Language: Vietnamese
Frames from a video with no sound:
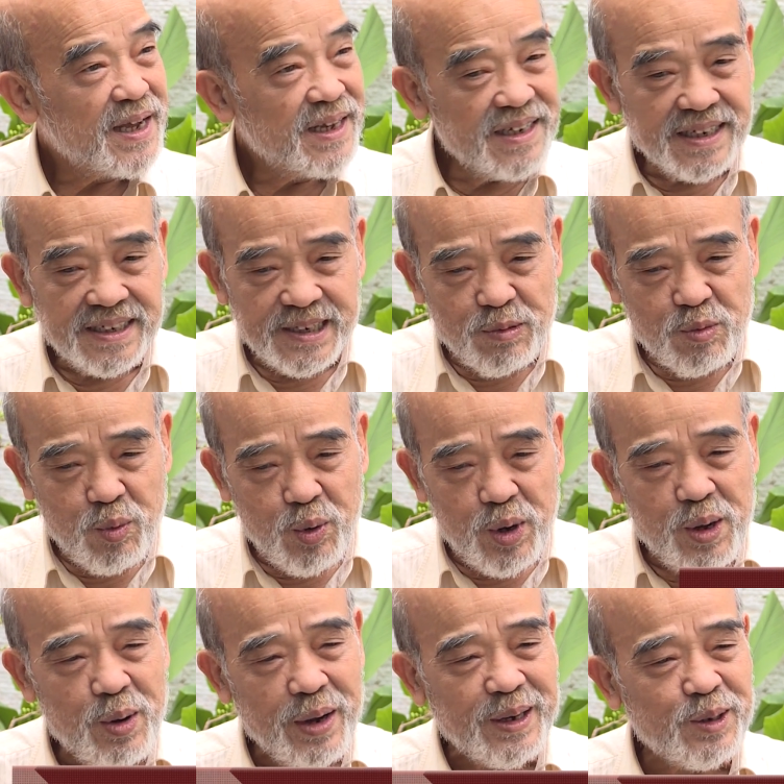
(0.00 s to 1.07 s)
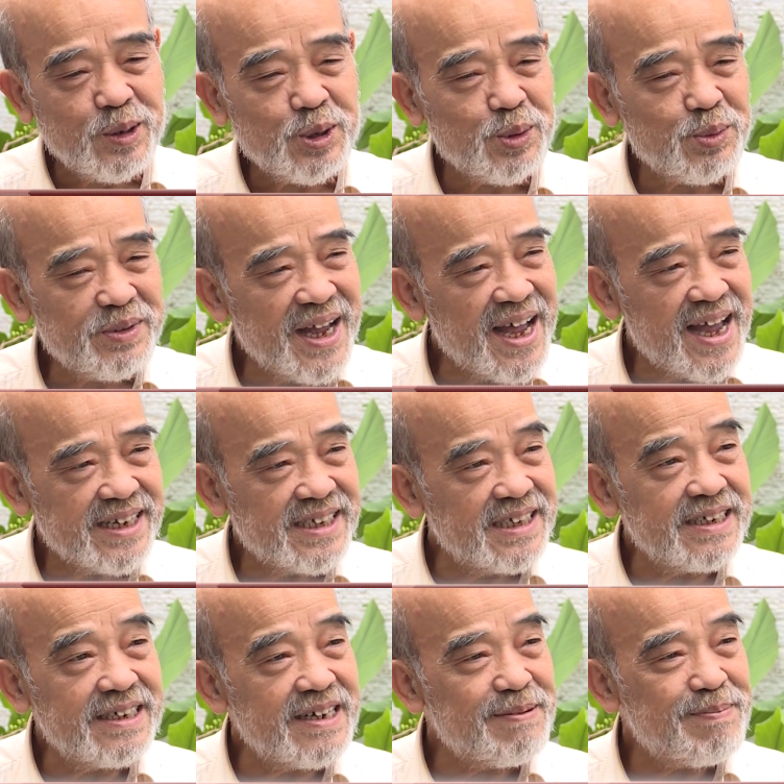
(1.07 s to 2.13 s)
Nhưng trong quy hoạch của chúng ta
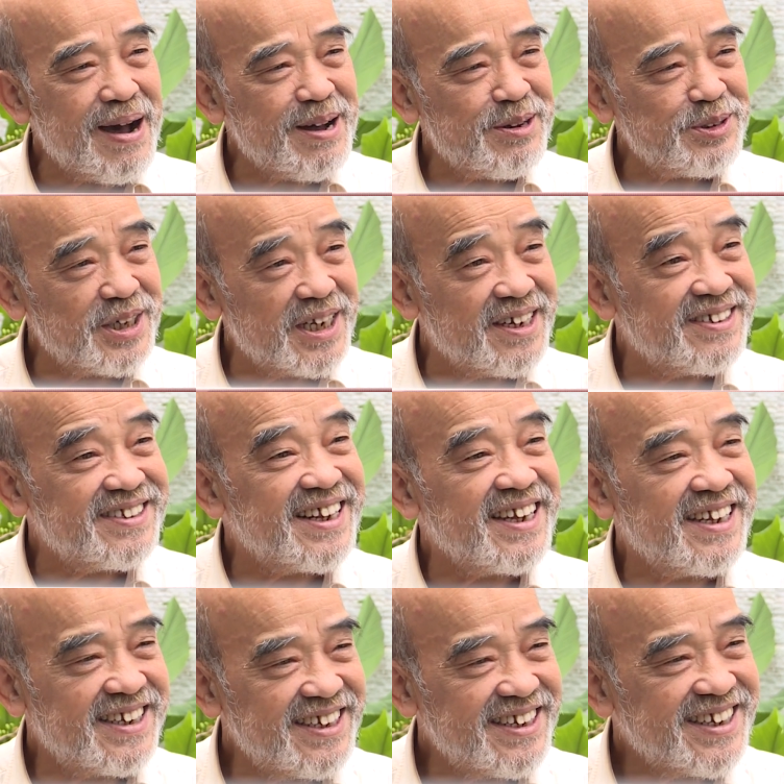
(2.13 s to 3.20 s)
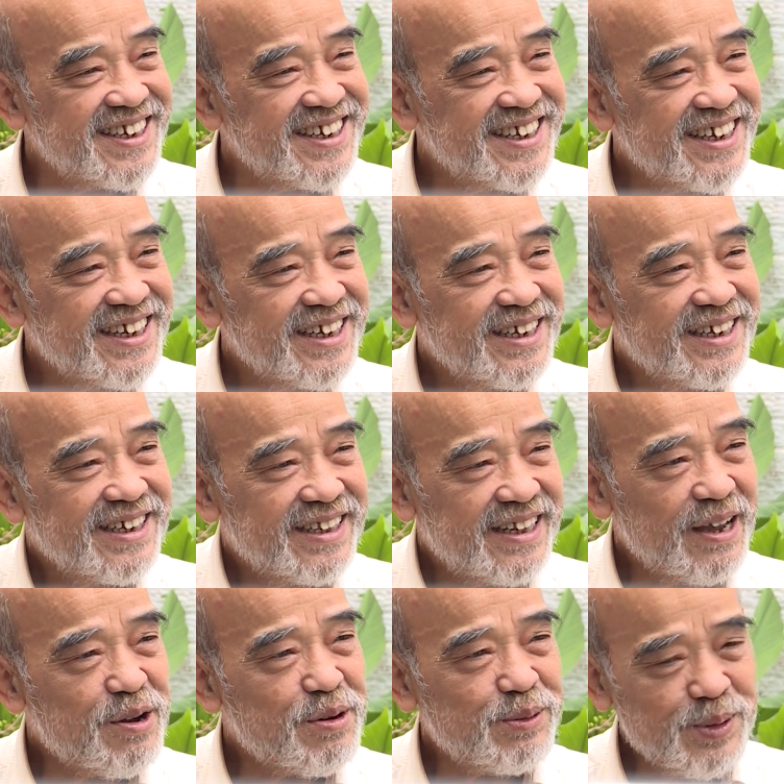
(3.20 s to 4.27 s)
chưa bao giờ tính
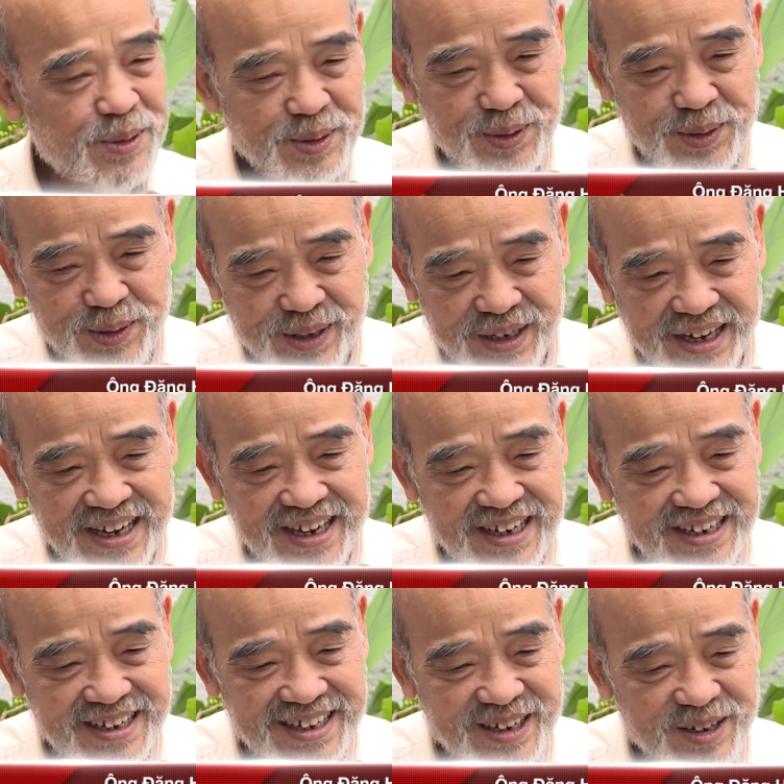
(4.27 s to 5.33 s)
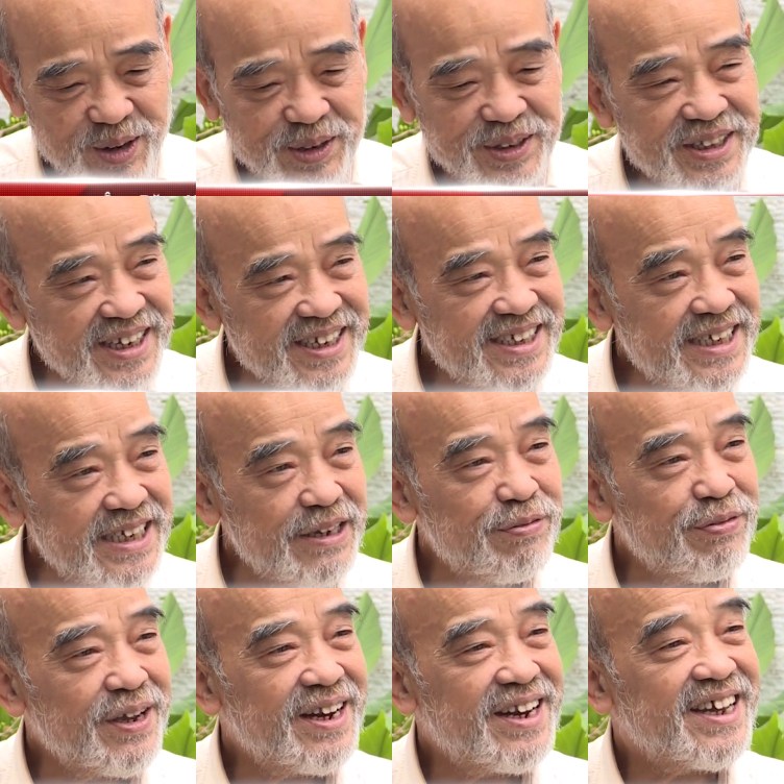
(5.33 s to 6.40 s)
theo cái con tính chi
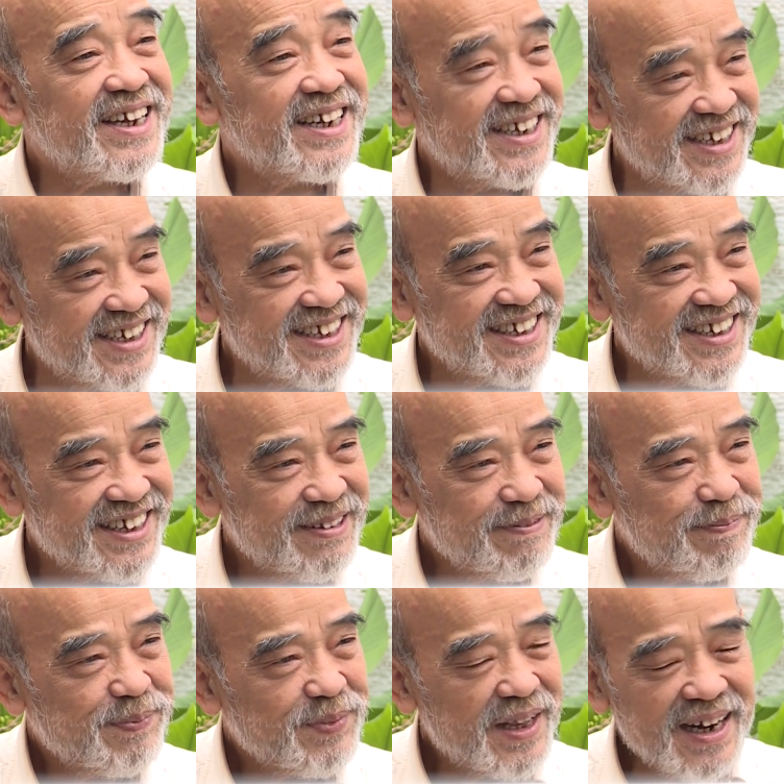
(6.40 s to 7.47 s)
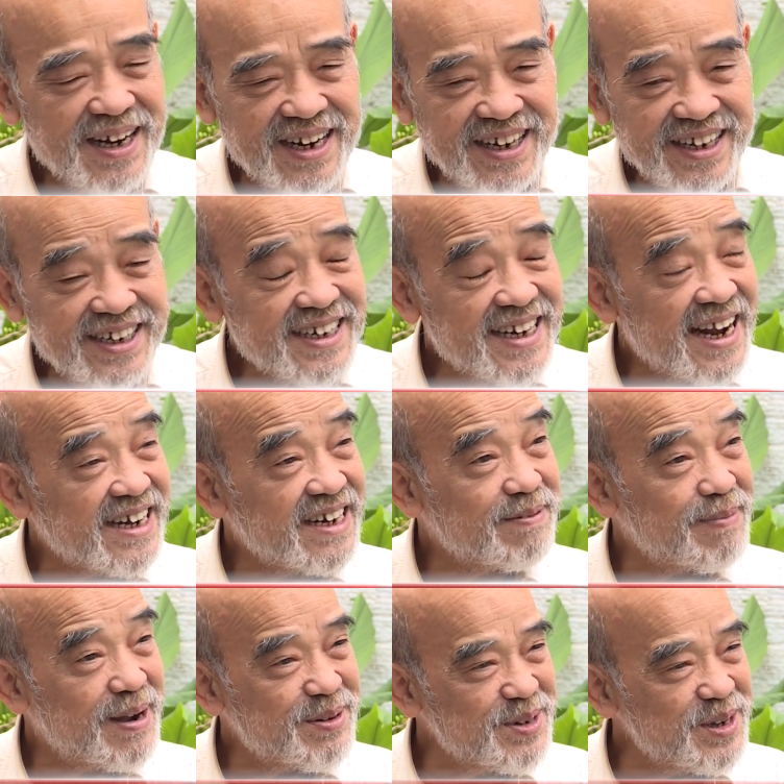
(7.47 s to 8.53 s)
phí lợi ích. Tức là lợi ích đạt được
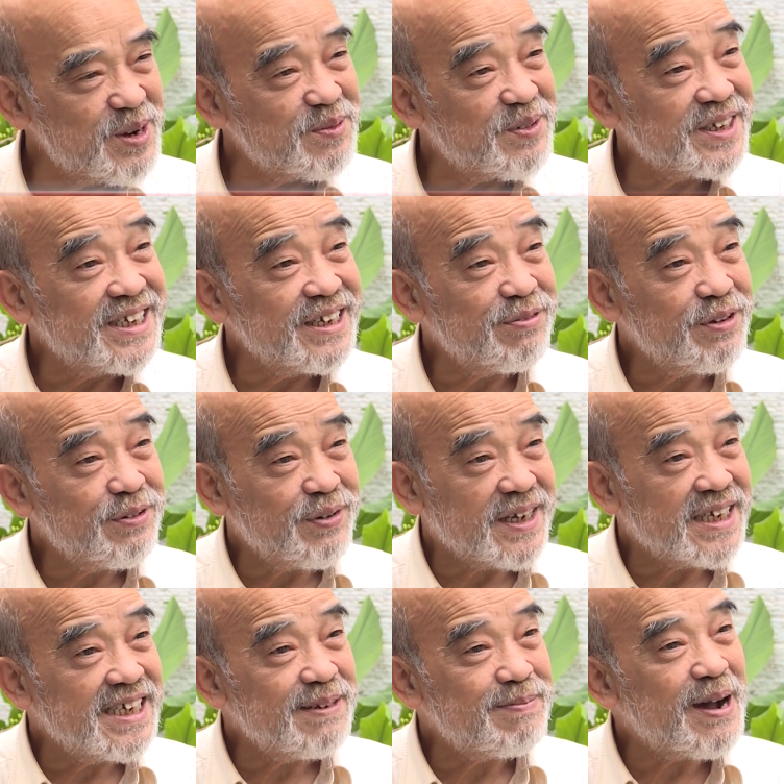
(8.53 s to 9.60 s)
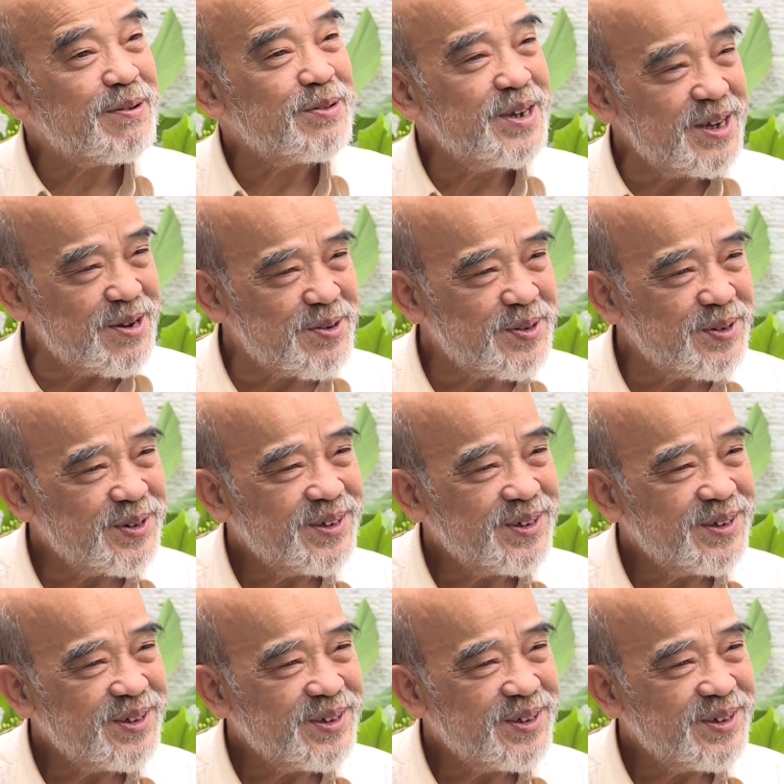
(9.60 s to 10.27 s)
bao nhiêu và chi phí phải chi bao nhiêu.